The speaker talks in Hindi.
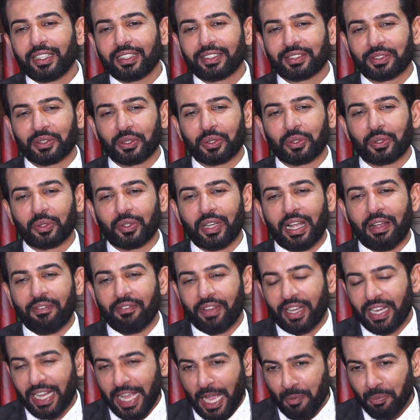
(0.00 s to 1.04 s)
सो आई एम
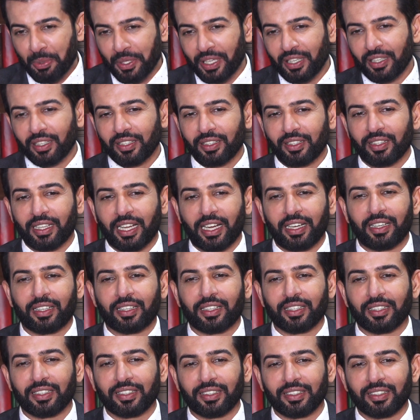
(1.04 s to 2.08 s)
वेरी हैप्पी
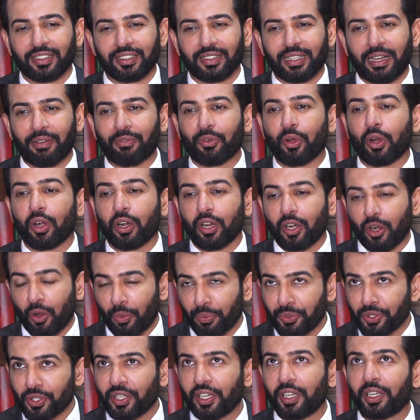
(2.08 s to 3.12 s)
दैट आई गॉट एन
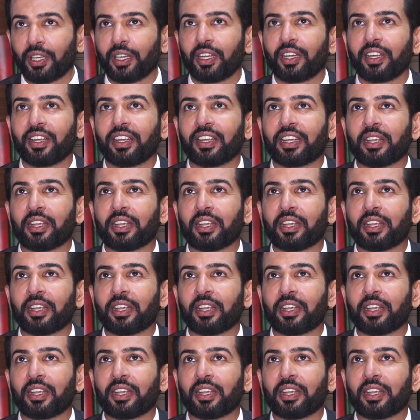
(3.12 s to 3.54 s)
अपॉर्चुनिटी